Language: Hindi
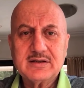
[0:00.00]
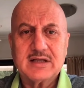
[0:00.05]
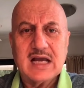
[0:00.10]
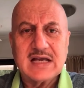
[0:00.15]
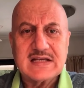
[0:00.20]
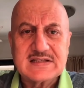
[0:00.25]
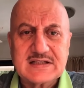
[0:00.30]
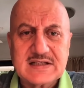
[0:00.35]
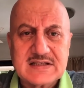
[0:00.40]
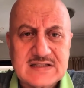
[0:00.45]

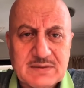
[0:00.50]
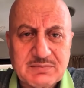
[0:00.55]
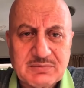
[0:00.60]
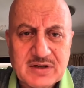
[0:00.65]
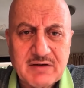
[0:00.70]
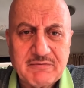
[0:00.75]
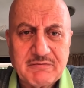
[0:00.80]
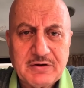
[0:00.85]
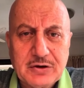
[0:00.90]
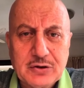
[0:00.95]
क्या इस किस्म
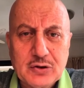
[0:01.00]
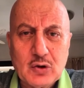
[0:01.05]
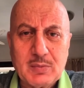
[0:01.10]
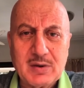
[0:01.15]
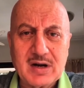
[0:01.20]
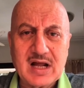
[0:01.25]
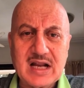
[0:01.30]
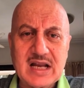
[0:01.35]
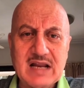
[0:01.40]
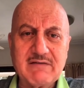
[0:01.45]
की वीडियो
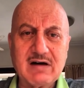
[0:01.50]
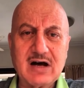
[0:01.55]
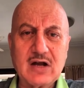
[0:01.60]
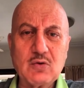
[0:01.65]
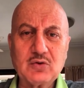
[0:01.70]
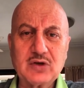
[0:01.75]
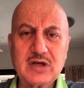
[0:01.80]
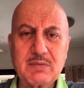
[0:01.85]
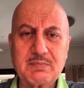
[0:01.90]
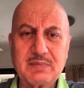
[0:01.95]
बनाने
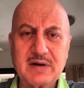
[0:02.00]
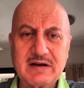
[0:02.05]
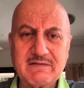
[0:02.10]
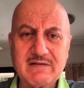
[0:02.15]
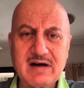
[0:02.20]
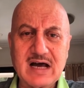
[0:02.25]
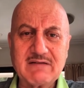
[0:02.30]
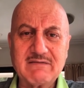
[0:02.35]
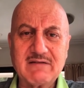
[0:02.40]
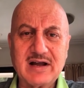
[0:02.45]
वालों के
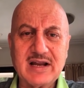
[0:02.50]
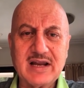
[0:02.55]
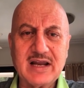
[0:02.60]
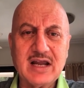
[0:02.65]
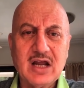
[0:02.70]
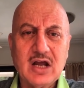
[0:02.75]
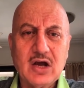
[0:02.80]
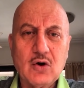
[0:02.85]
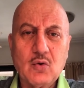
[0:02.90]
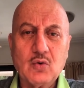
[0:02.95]
परिवार वाले
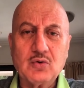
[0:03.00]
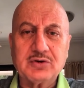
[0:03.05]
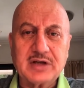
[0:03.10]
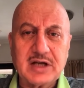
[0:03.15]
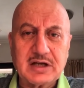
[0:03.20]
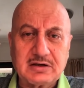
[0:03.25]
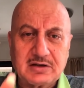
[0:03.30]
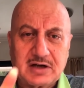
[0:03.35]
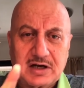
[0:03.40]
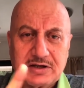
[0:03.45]

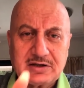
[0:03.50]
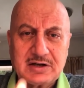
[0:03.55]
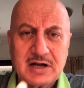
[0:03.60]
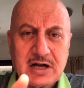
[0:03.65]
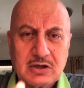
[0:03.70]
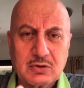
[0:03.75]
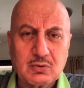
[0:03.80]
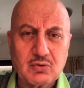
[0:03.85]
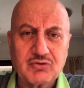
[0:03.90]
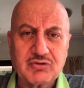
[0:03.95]
उनके
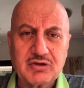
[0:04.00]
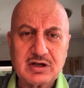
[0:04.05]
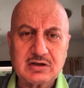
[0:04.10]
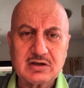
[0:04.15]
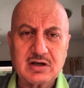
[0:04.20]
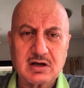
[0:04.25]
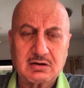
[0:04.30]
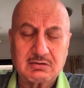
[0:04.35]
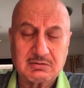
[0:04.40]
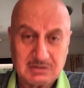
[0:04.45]
कंटेंट को
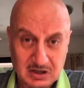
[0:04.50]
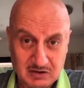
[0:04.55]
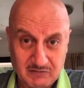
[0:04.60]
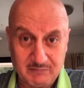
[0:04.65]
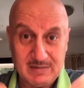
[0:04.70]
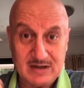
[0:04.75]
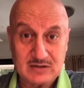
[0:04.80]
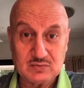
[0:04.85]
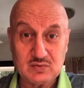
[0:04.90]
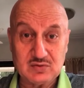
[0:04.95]
देखकर
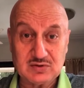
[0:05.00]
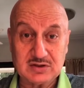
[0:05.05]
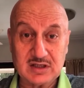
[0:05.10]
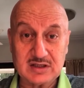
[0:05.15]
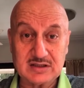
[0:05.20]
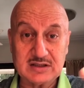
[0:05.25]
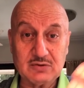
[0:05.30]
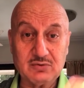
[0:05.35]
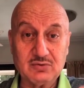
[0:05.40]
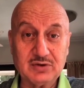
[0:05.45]
गर्व महसूस
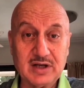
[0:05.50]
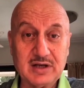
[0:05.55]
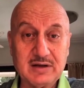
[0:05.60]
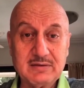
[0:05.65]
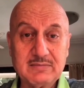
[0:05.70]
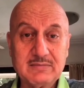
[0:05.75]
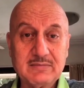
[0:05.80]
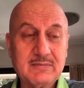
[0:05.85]
करते होंगे